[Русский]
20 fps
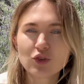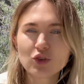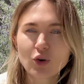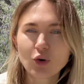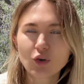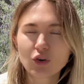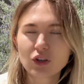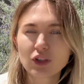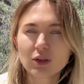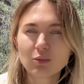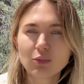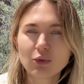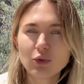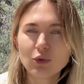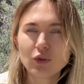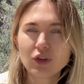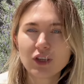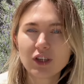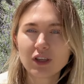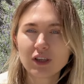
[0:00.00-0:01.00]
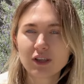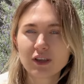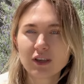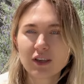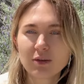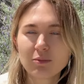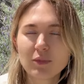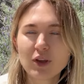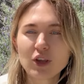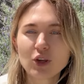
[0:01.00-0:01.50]
черные
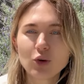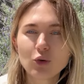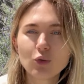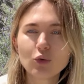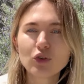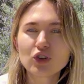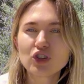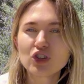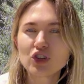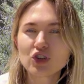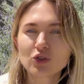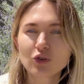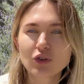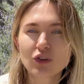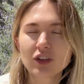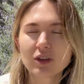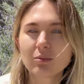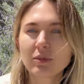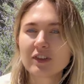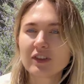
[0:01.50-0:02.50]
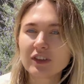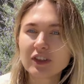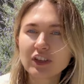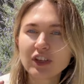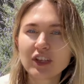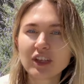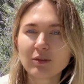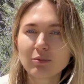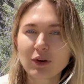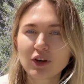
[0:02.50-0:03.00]
брюки, ремень Гуччи, черные
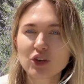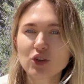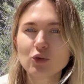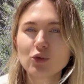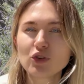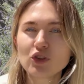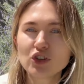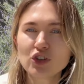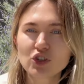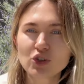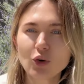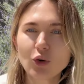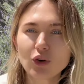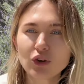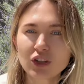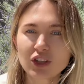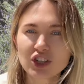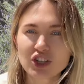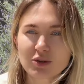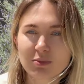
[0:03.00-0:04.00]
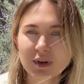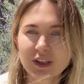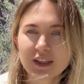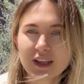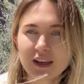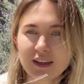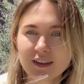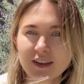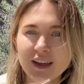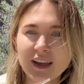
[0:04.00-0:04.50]
ботинки и большущий черный
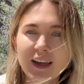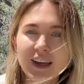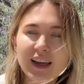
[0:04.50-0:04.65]
чемодан.